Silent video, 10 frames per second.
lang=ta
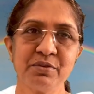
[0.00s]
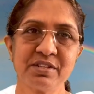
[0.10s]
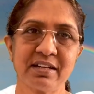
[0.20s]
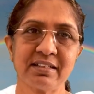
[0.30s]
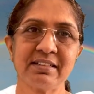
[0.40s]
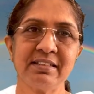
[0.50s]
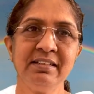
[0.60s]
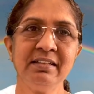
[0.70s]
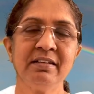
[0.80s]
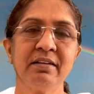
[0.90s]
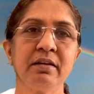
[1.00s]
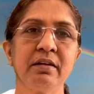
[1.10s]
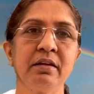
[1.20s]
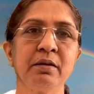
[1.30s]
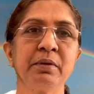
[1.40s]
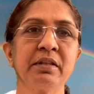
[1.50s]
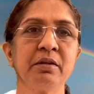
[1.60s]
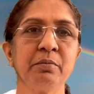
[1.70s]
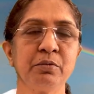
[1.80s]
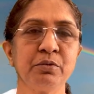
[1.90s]
சாந்தி
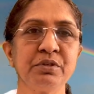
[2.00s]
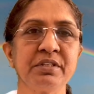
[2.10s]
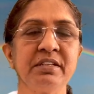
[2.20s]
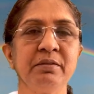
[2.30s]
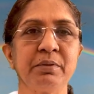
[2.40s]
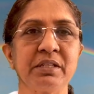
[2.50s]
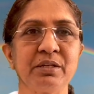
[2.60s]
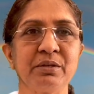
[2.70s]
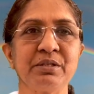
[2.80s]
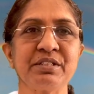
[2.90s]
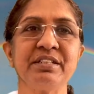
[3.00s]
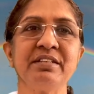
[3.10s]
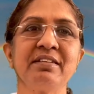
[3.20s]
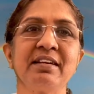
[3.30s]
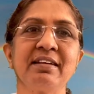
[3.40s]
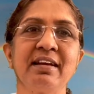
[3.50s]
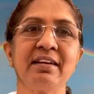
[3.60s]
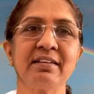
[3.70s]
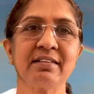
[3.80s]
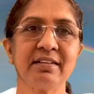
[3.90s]
இருபத்தி மூன்று பதினொன்று
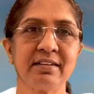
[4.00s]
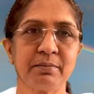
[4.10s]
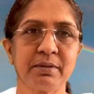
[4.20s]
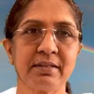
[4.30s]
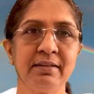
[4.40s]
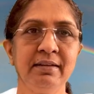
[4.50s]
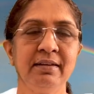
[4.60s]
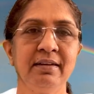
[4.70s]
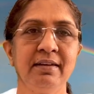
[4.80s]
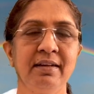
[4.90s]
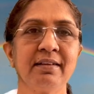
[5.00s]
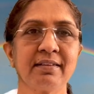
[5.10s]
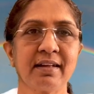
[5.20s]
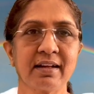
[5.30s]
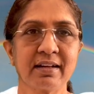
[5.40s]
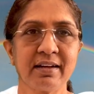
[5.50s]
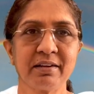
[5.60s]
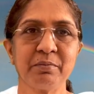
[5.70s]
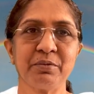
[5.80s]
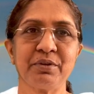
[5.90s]
ரெண்டாயிரத்தி இருபது சாகார
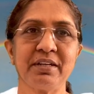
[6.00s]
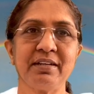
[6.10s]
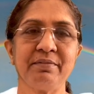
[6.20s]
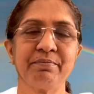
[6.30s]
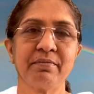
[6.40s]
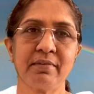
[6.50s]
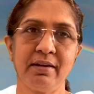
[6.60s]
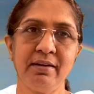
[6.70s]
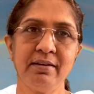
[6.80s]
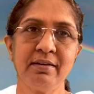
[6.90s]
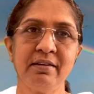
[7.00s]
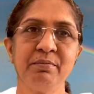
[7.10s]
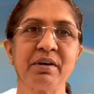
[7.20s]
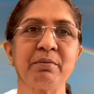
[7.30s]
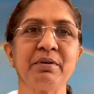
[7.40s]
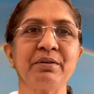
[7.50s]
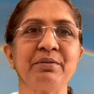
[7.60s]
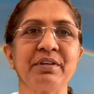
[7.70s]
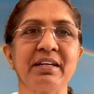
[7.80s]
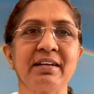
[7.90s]
முரளி இன்று பாபா
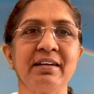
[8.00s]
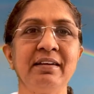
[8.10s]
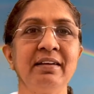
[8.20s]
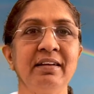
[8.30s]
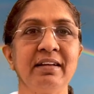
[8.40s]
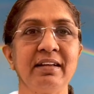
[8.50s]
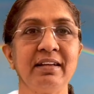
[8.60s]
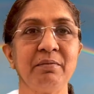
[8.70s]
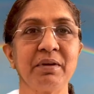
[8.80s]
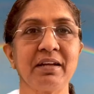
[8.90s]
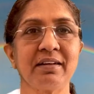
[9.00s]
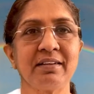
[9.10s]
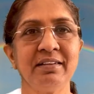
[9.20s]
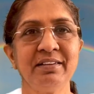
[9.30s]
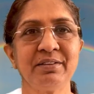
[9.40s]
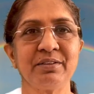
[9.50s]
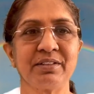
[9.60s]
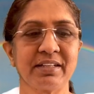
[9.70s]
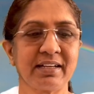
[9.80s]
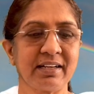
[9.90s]
கூறுகிறார் இனிமையான
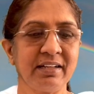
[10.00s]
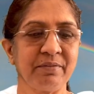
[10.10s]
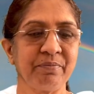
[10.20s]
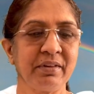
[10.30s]
குழந்தைகளே